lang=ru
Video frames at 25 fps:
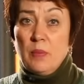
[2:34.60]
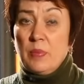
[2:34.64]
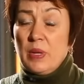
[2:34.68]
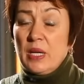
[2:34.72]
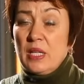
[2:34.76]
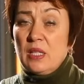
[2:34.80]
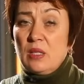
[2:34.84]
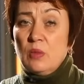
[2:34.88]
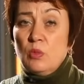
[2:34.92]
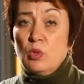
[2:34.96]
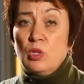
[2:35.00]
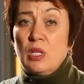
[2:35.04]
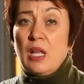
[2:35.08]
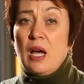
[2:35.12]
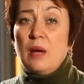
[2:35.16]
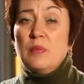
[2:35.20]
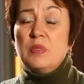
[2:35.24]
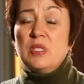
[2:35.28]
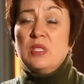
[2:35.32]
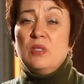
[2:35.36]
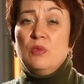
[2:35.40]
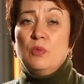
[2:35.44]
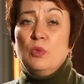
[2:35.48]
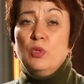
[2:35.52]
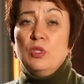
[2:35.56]
Поэтому нам
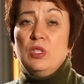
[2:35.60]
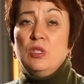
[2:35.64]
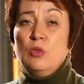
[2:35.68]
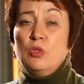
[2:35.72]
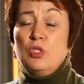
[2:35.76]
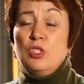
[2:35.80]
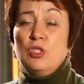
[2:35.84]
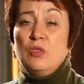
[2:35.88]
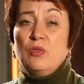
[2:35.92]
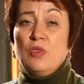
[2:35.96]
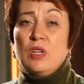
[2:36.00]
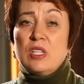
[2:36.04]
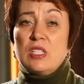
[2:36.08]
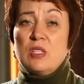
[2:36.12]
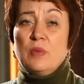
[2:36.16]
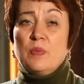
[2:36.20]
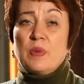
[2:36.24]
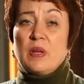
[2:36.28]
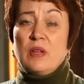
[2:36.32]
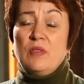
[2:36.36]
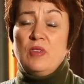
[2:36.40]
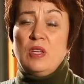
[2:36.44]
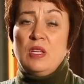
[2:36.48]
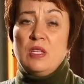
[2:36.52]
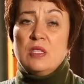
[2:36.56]
сегодня очень важно
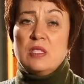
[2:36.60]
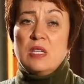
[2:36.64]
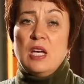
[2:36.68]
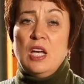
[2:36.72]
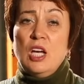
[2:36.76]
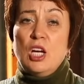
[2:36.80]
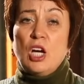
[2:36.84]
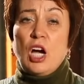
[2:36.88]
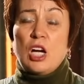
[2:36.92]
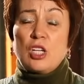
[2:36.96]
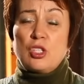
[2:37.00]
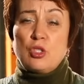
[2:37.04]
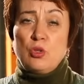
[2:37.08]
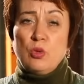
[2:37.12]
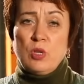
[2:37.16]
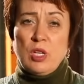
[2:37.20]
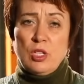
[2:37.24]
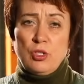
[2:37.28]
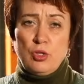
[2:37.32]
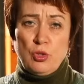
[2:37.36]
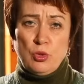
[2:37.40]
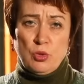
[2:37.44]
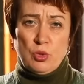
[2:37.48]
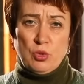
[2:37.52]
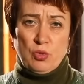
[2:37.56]
проверить, а что я
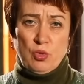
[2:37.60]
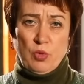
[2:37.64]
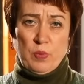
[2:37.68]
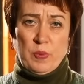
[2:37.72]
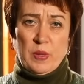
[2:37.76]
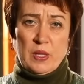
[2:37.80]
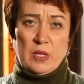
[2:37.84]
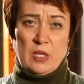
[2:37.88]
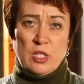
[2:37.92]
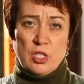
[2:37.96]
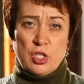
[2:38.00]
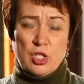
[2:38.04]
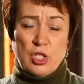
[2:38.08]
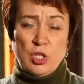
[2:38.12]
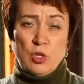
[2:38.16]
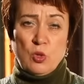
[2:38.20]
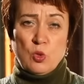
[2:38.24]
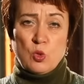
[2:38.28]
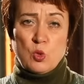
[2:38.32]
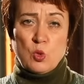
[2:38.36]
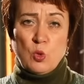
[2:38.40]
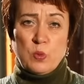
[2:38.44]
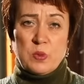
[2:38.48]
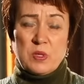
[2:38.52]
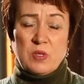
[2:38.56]
чувствую по отношению
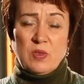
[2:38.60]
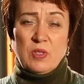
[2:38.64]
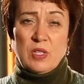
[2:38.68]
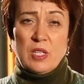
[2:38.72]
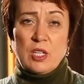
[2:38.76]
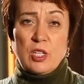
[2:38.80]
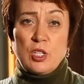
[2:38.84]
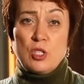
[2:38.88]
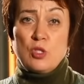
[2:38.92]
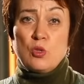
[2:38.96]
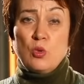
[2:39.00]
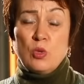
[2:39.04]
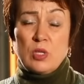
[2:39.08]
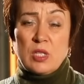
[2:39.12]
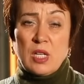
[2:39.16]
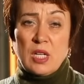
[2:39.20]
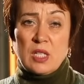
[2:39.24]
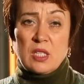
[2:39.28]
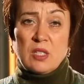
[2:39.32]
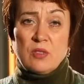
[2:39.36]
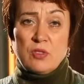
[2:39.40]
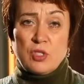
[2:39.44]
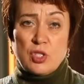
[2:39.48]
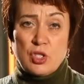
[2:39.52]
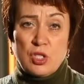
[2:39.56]
собственных
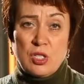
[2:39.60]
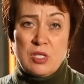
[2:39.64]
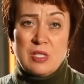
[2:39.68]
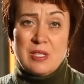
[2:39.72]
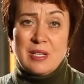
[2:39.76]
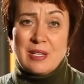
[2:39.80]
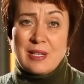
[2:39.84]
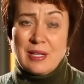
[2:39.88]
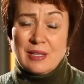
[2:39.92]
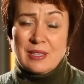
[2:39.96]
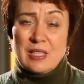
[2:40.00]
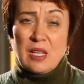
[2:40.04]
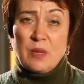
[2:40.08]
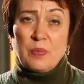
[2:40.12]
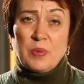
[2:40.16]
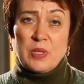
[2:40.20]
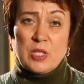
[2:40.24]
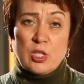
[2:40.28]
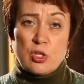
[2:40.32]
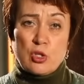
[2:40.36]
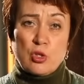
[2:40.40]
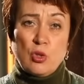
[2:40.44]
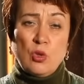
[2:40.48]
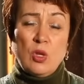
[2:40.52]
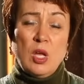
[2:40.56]
результатов жизни, когда я
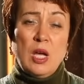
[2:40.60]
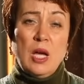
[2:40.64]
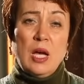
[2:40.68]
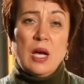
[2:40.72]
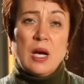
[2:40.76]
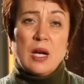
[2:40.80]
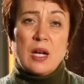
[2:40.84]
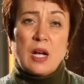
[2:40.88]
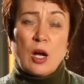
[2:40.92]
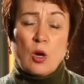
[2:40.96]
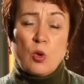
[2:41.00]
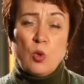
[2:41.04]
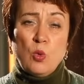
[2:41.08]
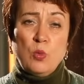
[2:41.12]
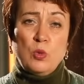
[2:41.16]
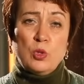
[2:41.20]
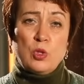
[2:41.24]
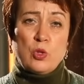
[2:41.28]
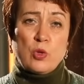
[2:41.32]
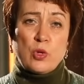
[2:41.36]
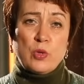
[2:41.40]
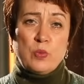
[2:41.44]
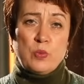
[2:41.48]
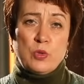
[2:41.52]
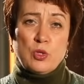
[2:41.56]
подошел к
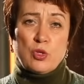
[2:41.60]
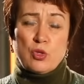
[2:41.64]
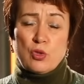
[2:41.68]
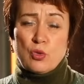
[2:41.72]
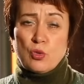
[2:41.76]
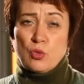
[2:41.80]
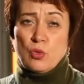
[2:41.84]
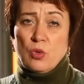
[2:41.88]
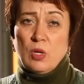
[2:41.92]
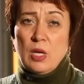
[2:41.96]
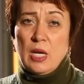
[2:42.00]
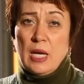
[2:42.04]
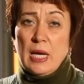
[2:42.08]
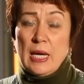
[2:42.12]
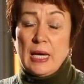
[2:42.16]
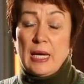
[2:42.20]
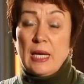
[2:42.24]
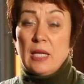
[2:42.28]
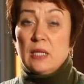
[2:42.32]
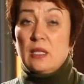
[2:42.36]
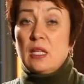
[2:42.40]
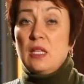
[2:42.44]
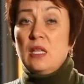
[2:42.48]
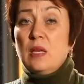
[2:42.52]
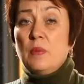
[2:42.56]
какому-то рубежу. И
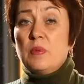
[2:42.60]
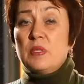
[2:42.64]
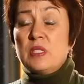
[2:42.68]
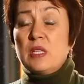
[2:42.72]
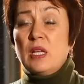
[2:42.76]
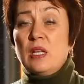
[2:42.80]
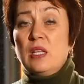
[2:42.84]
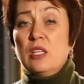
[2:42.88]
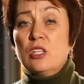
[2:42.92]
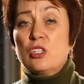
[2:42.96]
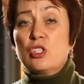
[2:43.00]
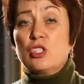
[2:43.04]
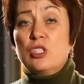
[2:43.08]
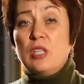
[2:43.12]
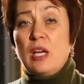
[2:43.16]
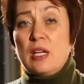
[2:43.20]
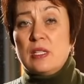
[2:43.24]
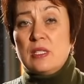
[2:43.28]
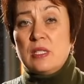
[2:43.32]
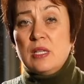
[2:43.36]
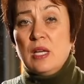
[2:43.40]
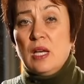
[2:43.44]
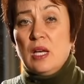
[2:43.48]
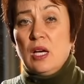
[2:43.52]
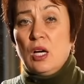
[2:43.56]
это не обязательно
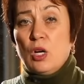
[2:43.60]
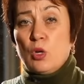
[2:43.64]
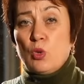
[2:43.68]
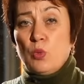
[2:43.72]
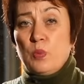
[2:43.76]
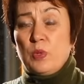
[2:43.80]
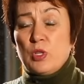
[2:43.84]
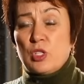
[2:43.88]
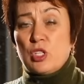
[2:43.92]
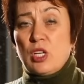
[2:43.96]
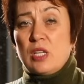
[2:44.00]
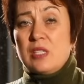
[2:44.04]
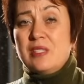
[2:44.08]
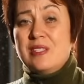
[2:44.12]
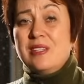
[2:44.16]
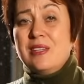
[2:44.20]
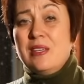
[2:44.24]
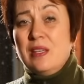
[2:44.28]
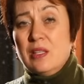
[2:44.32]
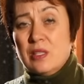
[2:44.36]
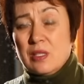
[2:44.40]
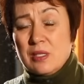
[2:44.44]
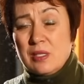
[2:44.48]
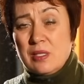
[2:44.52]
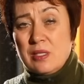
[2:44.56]
ждать рубежа
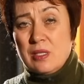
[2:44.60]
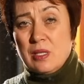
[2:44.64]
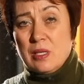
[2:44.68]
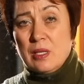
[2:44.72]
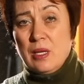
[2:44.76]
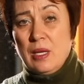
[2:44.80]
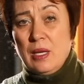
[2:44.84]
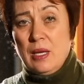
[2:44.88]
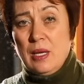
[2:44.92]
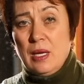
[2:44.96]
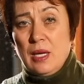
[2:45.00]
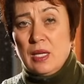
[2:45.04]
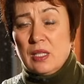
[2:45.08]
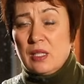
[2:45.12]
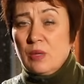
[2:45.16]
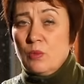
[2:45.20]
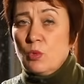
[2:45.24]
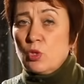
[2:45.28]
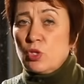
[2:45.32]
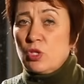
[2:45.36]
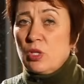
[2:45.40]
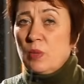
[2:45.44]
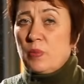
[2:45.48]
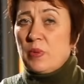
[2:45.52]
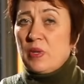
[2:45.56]
зрелости. Это
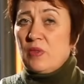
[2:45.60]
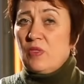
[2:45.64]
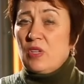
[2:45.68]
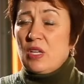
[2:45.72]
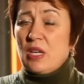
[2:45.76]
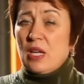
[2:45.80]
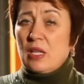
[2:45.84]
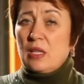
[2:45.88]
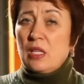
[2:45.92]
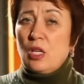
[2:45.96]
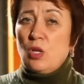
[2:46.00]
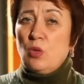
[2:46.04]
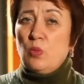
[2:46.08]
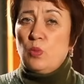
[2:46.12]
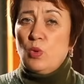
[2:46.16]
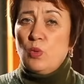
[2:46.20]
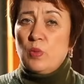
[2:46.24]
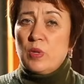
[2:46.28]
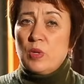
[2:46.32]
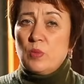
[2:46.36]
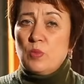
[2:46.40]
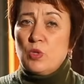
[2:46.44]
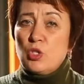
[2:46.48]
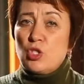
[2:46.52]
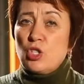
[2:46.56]
можно проверять на любом
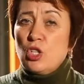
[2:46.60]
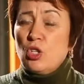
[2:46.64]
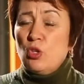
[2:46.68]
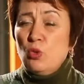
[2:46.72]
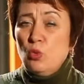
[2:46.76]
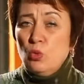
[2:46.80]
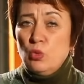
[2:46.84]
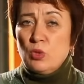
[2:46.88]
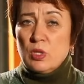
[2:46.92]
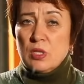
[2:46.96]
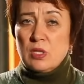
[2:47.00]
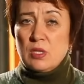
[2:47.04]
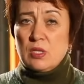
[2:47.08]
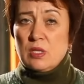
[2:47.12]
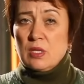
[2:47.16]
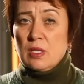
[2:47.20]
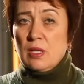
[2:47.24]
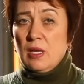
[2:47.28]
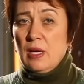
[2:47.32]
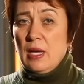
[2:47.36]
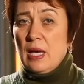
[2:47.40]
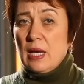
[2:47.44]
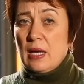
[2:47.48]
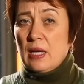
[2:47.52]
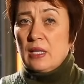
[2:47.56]
рубеже юности,
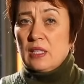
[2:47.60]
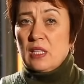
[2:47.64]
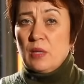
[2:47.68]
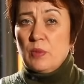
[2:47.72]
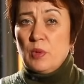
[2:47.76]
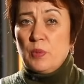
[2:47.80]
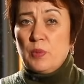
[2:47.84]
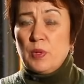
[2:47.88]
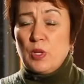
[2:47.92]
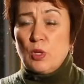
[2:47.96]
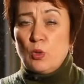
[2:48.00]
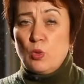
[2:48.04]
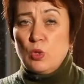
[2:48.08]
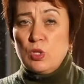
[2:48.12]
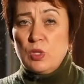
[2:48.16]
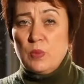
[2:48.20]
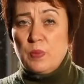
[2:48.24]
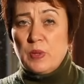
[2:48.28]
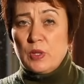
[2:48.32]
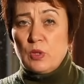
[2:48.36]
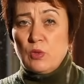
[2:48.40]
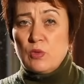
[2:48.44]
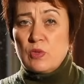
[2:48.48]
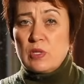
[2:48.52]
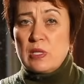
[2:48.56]
когда мы переходим
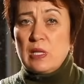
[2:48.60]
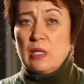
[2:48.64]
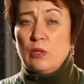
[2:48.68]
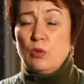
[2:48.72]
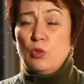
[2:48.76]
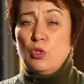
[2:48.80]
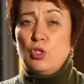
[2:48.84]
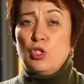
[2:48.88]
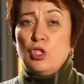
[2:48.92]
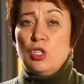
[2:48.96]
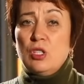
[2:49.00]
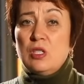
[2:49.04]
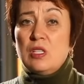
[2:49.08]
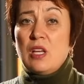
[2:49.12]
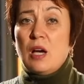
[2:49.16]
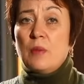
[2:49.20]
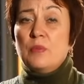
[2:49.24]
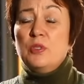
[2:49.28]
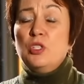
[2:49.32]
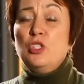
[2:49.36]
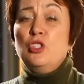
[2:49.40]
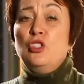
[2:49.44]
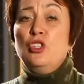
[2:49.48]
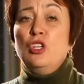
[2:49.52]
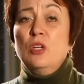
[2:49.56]
потом в следующий этап.
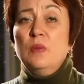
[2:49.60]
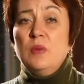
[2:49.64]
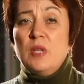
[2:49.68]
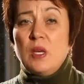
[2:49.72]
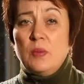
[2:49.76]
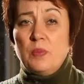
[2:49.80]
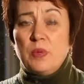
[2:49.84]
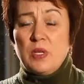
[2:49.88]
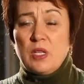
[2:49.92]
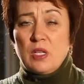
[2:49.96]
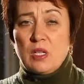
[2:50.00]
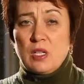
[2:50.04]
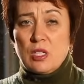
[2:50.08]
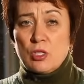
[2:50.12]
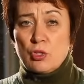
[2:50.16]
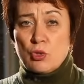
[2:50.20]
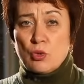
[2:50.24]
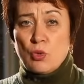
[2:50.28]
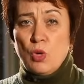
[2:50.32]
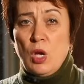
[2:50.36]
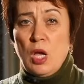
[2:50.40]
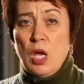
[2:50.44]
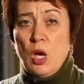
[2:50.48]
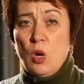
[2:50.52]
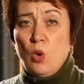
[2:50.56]
С чем я
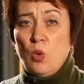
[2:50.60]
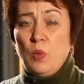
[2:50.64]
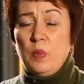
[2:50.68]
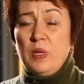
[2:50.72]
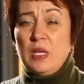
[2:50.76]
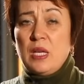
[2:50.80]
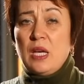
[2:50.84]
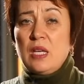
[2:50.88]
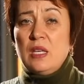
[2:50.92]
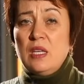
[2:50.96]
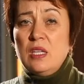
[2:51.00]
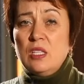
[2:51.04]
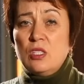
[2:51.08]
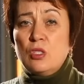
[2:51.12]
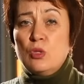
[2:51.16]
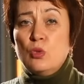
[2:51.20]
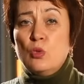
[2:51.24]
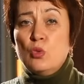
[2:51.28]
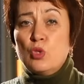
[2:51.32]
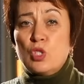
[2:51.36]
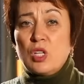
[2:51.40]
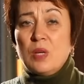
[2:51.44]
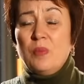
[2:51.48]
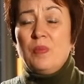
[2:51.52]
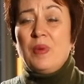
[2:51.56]
перехожу? У меня есть
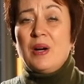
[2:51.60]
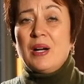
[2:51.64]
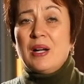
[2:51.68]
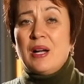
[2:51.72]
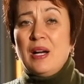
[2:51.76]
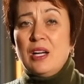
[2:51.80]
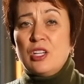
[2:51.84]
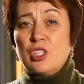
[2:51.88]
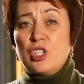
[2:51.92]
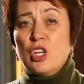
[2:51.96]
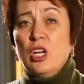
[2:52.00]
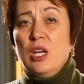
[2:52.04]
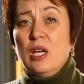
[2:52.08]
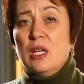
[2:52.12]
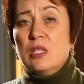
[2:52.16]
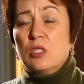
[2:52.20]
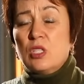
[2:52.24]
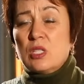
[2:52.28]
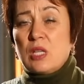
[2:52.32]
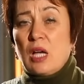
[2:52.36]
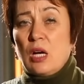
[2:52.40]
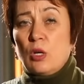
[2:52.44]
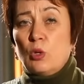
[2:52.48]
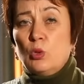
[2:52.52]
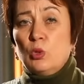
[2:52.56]
уже багаж,
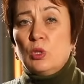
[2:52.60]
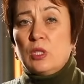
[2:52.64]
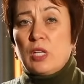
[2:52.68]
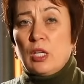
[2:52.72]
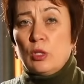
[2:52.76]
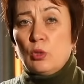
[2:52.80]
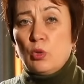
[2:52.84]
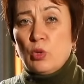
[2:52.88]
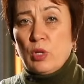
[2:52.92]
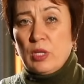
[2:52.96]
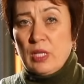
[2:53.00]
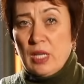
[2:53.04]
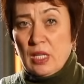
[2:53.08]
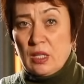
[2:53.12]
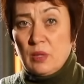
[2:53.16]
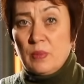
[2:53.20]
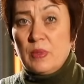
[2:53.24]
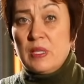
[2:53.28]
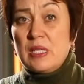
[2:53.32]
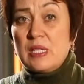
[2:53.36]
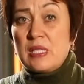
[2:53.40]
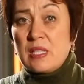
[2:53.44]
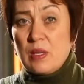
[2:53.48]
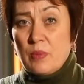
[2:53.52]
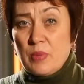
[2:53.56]
который надо
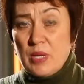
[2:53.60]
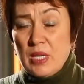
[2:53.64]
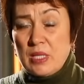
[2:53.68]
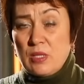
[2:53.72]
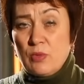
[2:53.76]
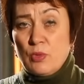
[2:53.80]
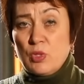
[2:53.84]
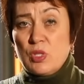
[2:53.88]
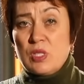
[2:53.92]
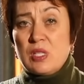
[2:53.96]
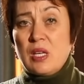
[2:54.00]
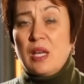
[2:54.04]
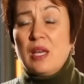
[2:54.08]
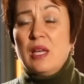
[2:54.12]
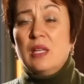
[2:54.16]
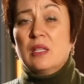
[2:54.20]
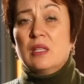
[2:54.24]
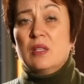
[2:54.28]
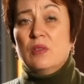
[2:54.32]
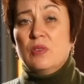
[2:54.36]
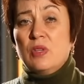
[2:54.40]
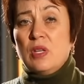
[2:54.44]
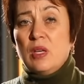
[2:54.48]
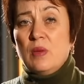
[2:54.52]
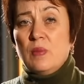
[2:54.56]
было собрать вот за
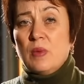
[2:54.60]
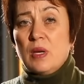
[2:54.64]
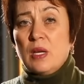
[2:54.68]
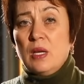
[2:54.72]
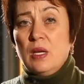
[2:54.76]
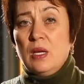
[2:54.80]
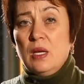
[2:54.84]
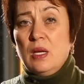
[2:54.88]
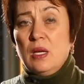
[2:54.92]
это время.